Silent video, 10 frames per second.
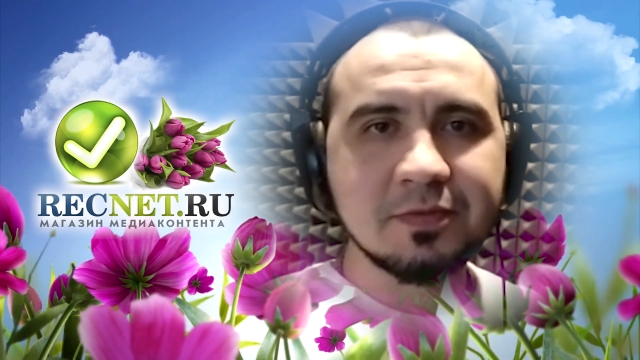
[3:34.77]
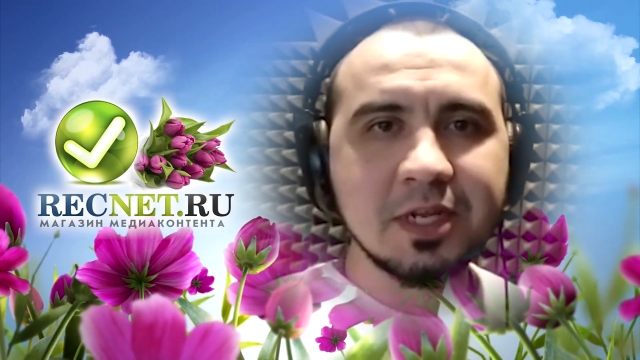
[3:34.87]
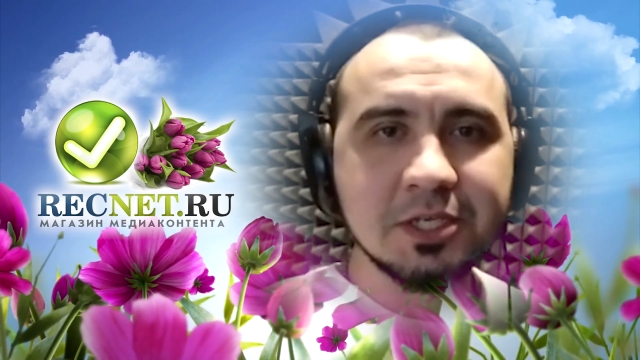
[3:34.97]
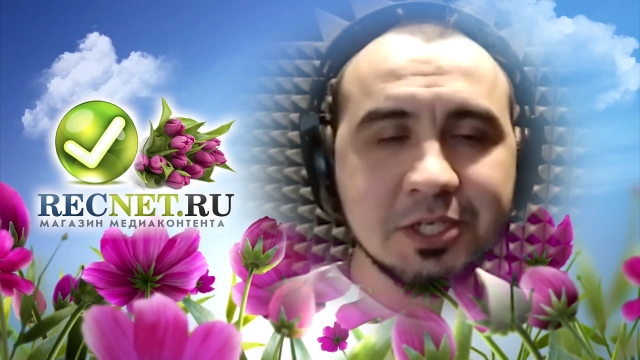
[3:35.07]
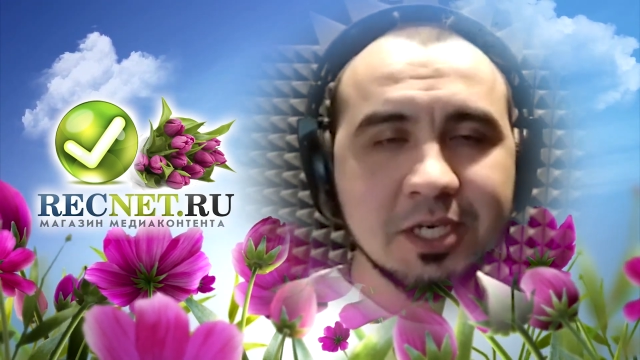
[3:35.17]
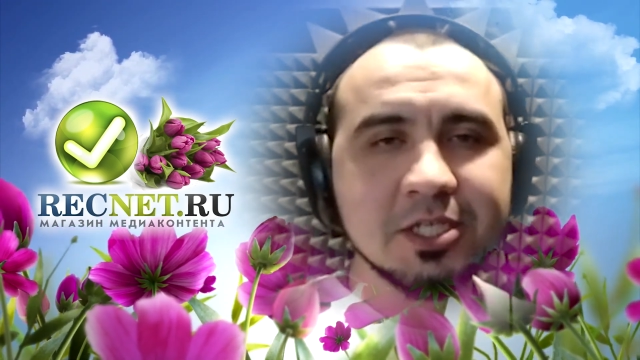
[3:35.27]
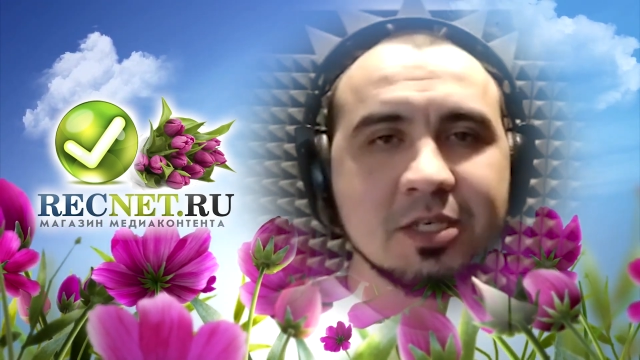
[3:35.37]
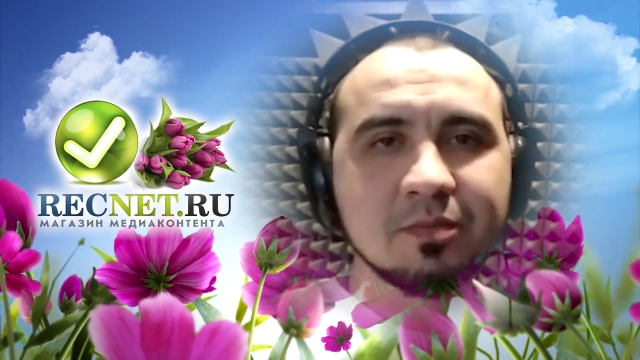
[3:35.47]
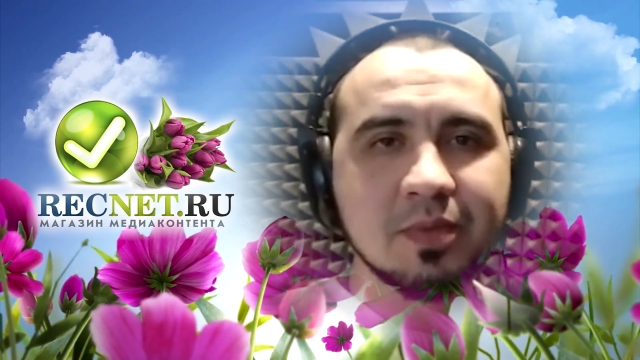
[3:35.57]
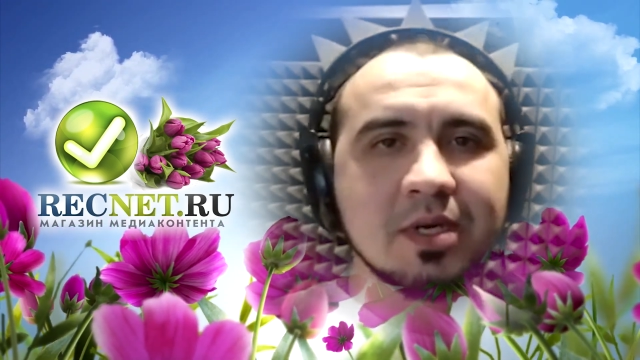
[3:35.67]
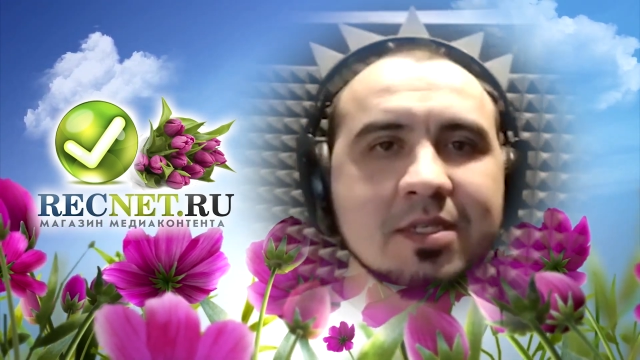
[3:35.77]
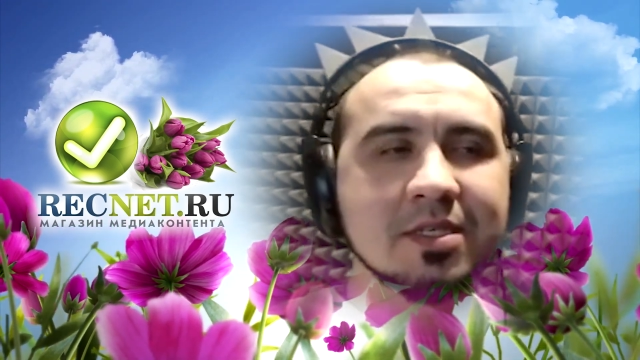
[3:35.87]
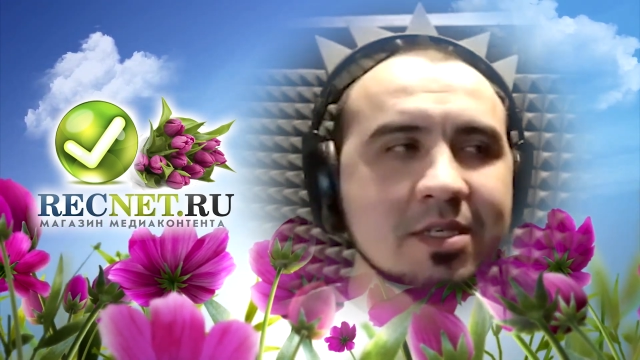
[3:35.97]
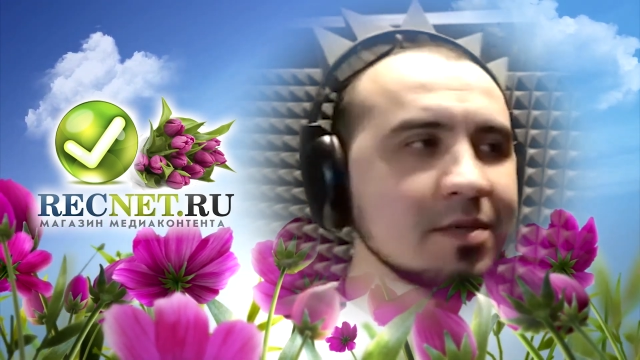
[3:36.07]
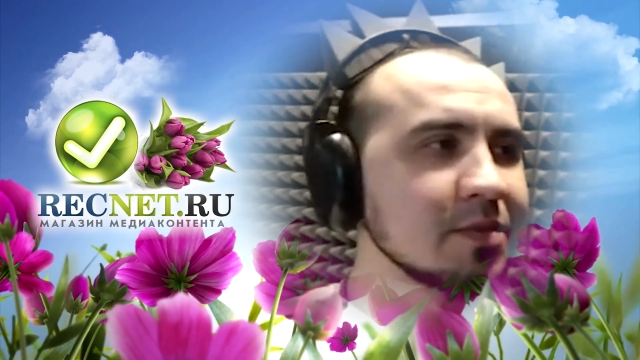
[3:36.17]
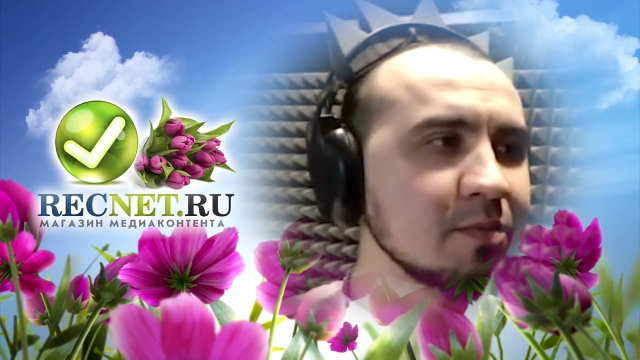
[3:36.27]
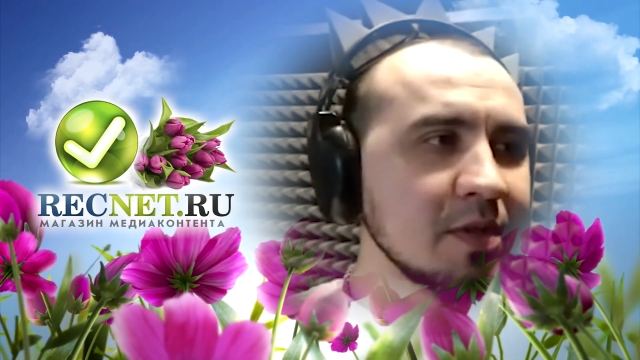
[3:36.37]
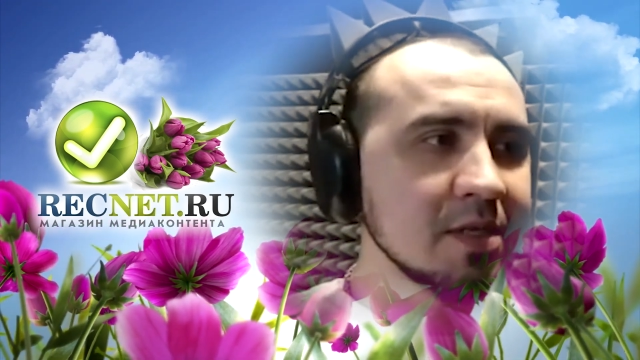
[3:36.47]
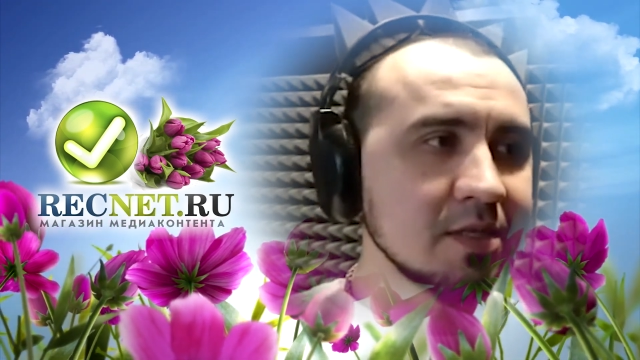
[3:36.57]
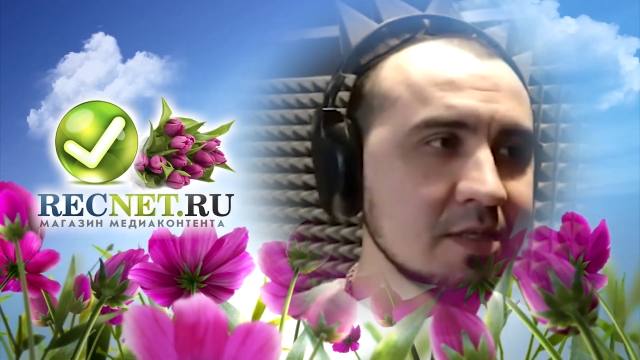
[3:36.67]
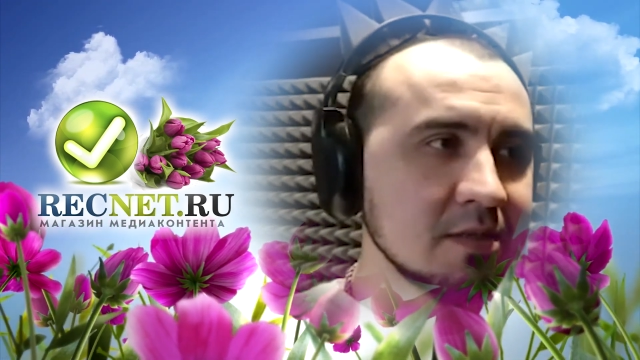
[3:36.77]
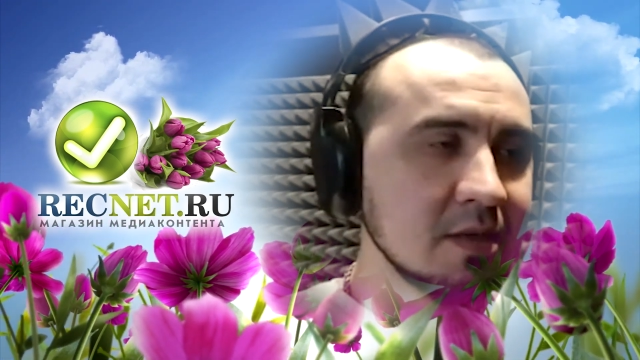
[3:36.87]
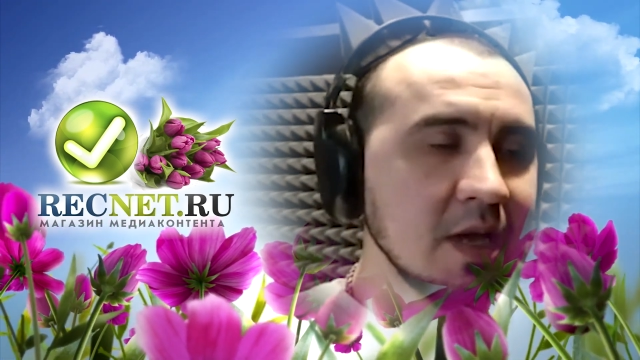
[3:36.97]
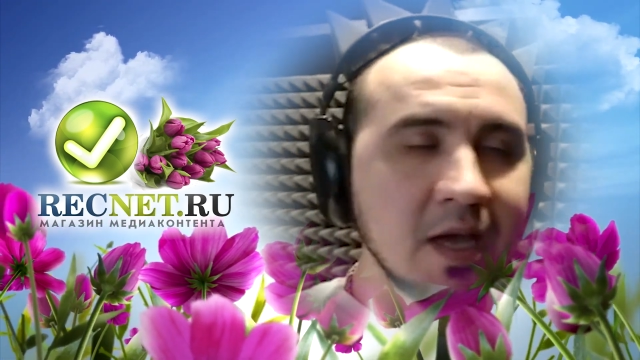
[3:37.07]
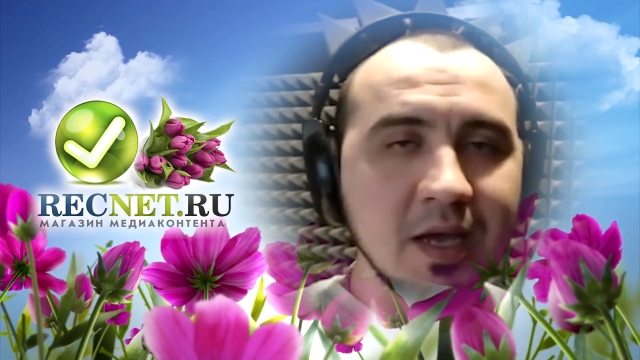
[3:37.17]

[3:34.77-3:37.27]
величайшим праздником на планете –